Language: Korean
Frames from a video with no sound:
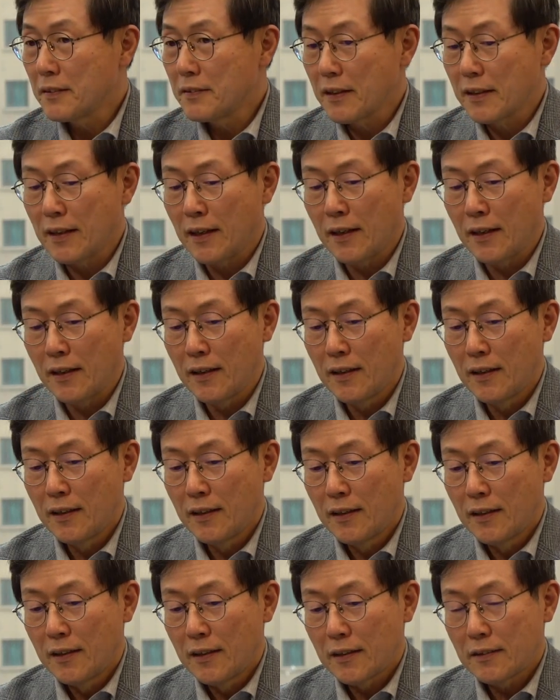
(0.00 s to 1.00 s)
제가
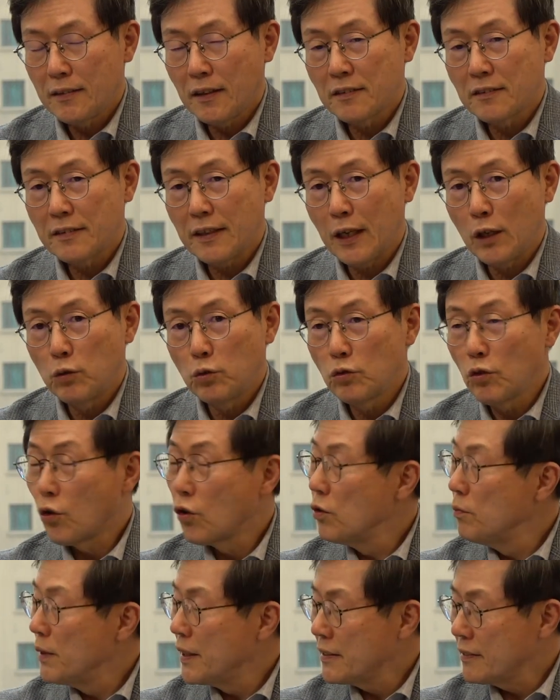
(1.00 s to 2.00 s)
그 당시 에후드
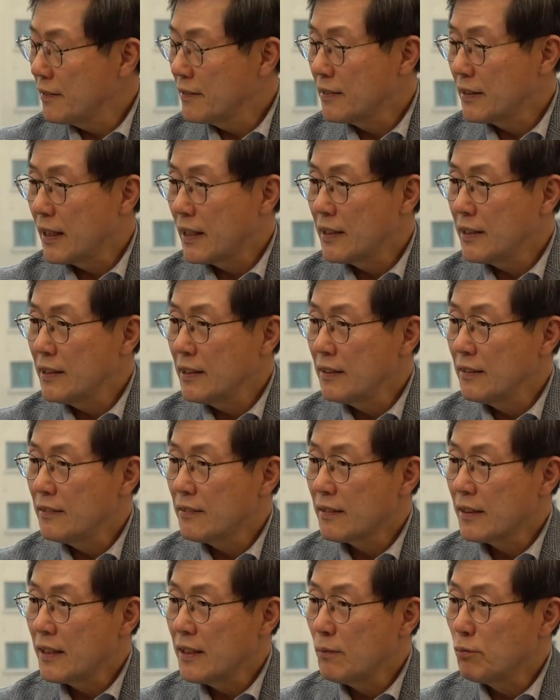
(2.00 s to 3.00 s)
올메르트라는
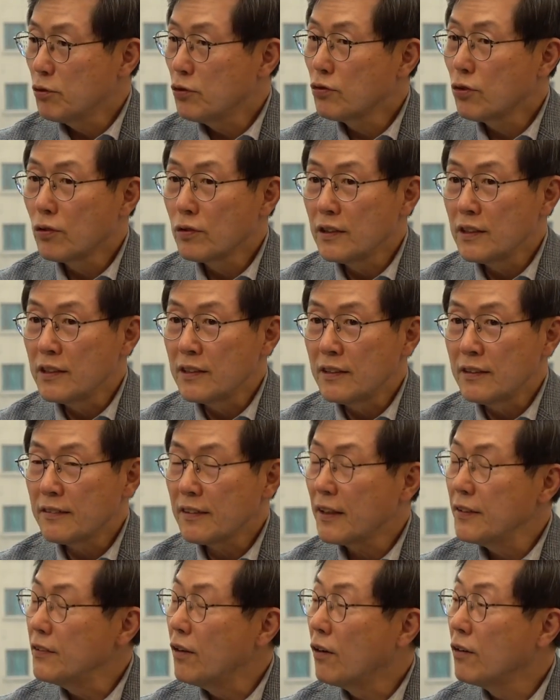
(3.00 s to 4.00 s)
이스라엘 부총리를
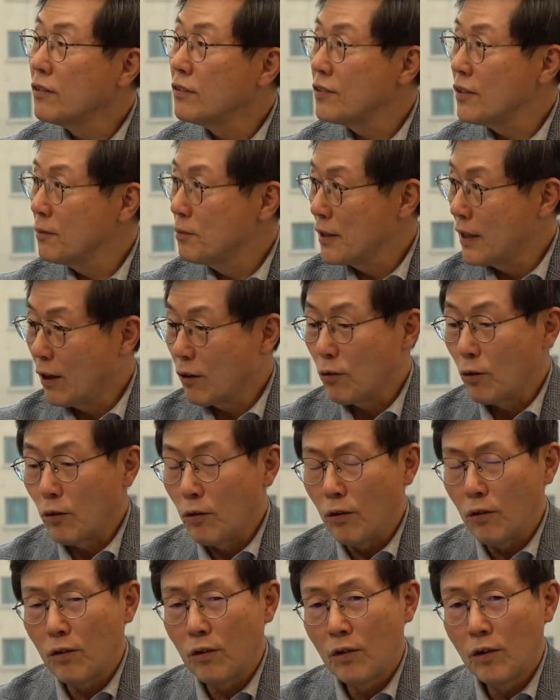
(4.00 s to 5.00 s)
제가 영접을
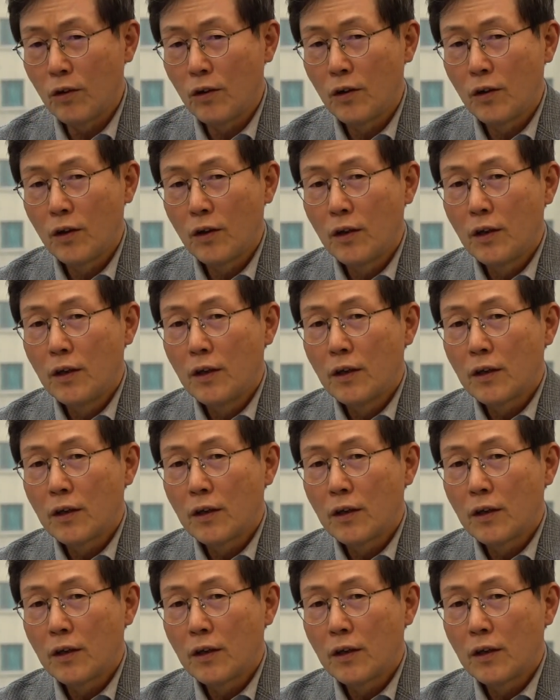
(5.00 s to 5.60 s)
하고 예.